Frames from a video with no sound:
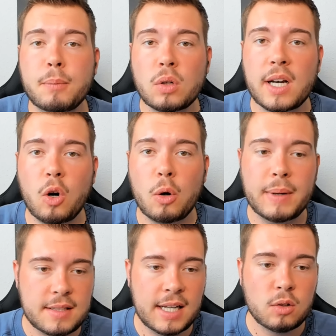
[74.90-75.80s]
die Punkte auch
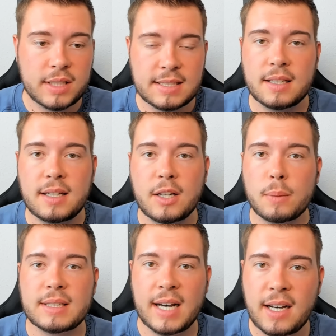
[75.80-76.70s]
mal zählen und das dann in die
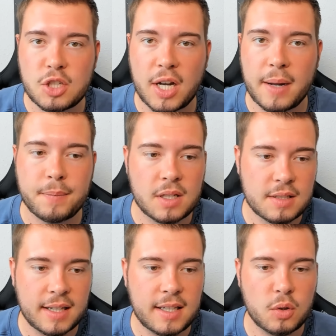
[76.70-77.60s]
Kommentare schreiben, denn
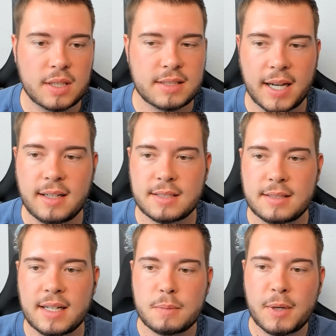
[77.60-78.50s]
es kann natürlich sein, dass
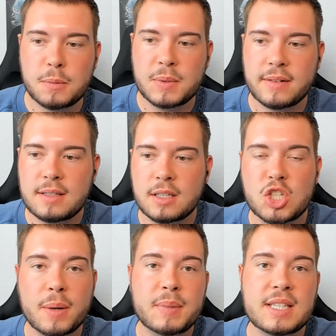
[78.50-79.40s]
Dennis beispielsweise die
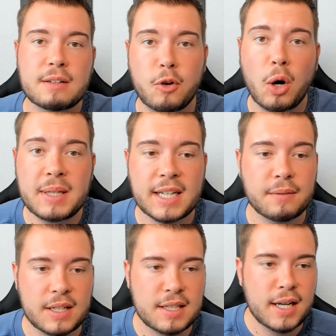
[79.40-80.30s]
Champions League vor mir
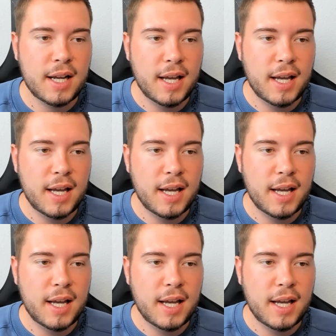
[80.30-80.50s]
gewinnt,